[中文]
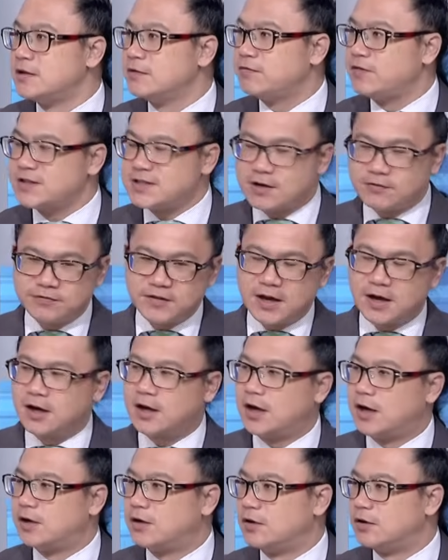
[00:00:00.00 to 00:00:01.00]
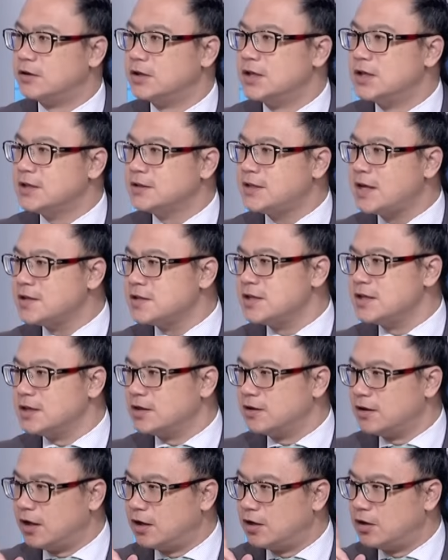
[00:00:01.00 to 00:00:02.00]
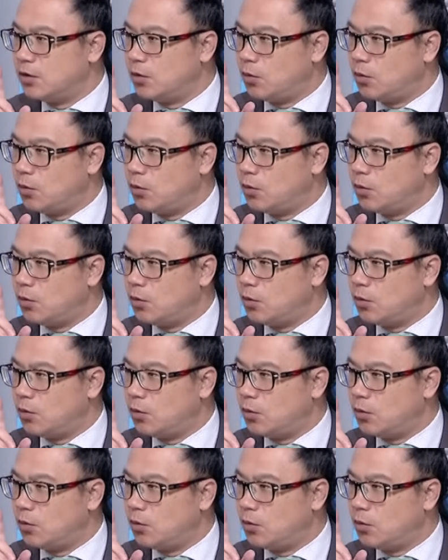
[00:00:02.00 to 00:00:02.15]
非常非常好哈，但是呃，